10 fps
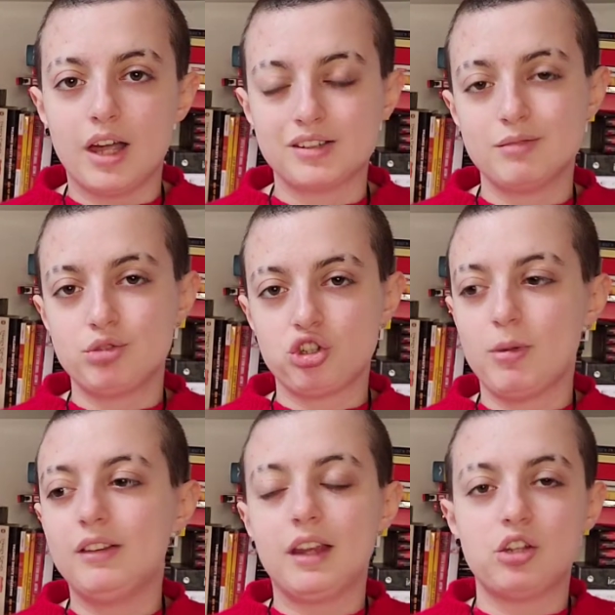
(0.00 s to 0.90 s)

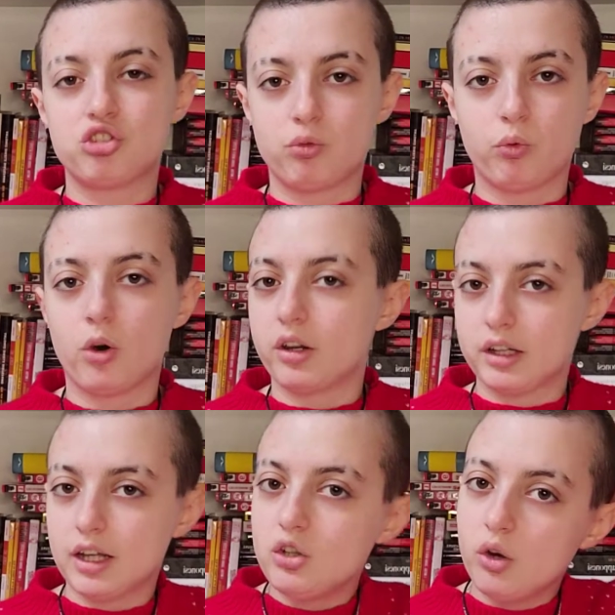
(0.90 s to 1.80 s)
semplicemente esce fuori
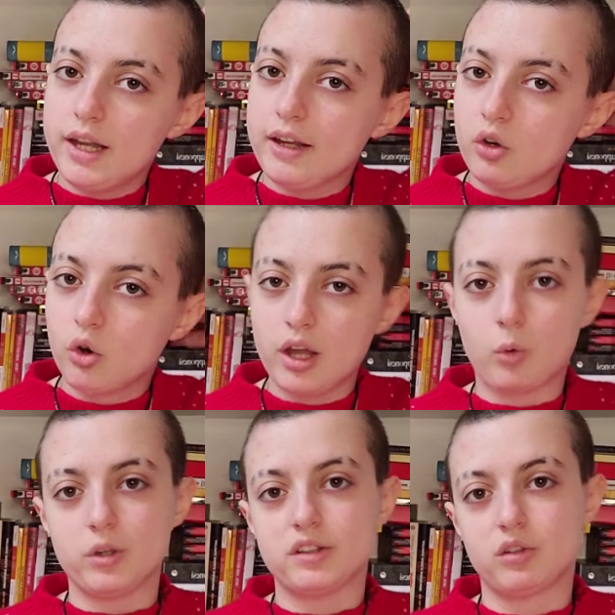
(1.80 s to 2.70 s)
che io leggo e
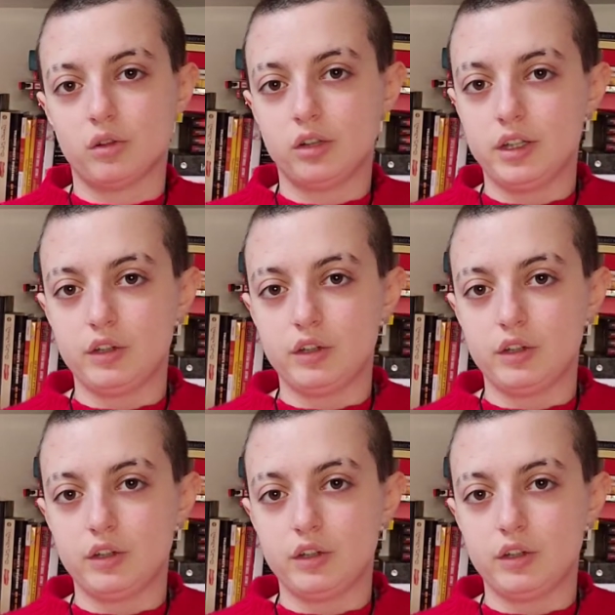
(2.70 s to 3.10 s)
queste sono le